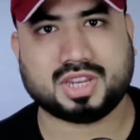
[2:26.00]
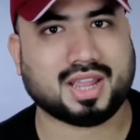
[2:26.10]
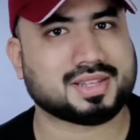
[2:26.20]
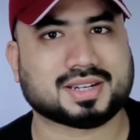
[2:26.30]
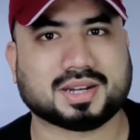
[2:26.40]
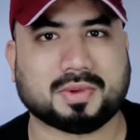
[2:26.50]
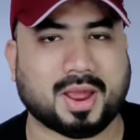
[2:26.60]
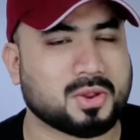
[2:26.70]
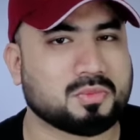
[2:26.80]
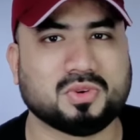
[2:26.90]
ঠিক আছে একটা
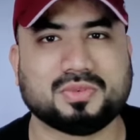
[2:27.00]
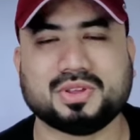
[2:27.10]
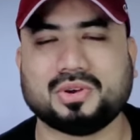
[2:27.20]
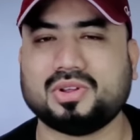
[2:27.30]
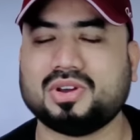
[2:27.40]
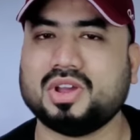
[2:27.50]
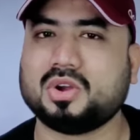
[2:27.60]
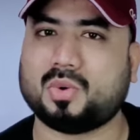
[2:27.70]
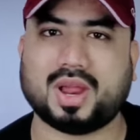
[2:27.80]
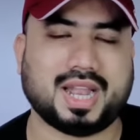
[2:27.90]
ভালো মুভি হলো
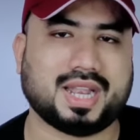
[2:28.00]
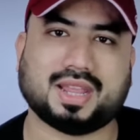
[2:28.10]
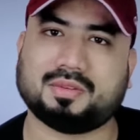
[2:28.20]
কোয়ালিটি